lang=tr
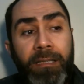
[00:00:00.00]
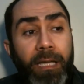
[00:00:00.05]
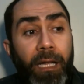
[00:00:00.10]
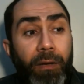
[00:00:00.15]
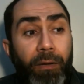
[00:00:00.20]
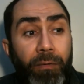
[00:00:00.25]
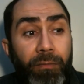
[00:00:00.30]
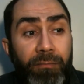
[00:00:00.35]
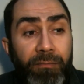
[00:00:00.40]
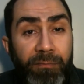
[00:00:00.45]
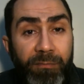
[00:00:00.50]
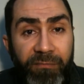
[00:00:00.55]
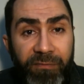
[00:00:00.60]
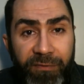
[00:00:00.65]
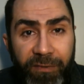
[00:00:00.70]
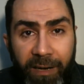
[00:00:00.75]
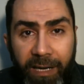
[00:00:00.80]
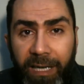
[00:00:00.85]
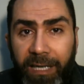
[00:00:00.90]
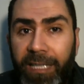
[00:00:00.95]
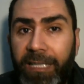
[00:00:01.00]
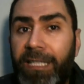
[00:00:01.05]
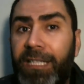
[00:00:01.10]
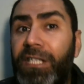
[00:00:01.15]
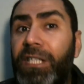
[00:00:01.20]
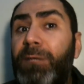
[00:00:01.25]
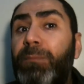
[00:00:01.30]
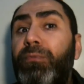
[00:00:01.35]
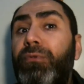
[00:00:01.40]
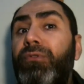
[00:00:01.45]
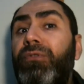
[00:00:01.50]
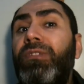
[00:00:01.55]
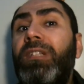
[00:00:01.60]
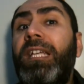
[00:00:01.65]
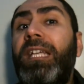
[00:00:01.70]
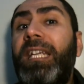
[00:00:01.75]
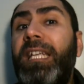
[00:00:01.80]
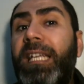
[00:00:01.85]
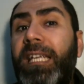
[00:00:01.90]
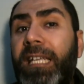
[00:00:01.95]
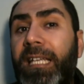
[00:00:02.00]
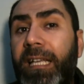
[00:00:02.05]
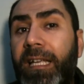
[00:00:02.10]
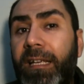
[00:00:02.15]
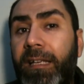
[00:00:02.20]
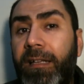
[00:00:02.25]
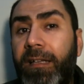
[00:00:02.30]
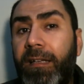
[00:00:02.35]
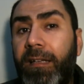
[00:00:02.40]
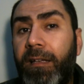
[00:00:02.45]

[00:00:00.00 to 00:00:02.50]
Yani varlığınız bununla ilgili.